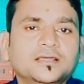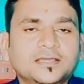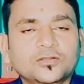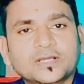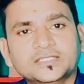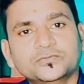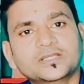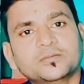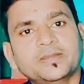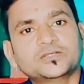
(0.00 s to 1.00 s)
हेलो गाइस
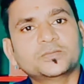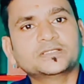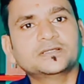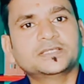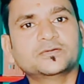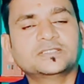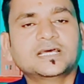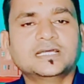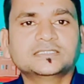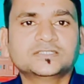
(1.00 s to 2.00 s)
वेलकम बैक टू माय चैनल टेक बाजार
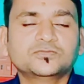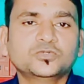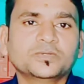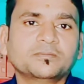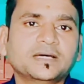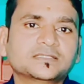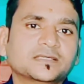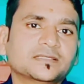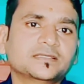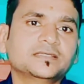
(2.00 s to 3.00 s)
आज की इस वीडियो में हम बात
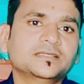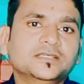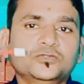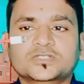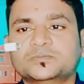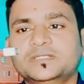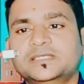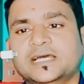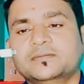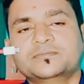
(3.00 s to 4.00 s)
करेंगे यूएसबी
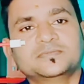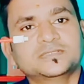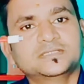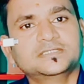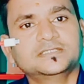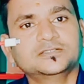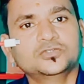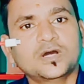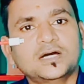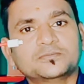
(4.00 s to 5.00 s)
टाइप सी जो
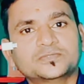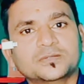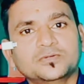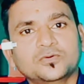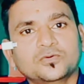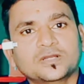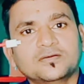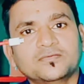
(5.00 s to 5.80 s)
आप सभी लोगों का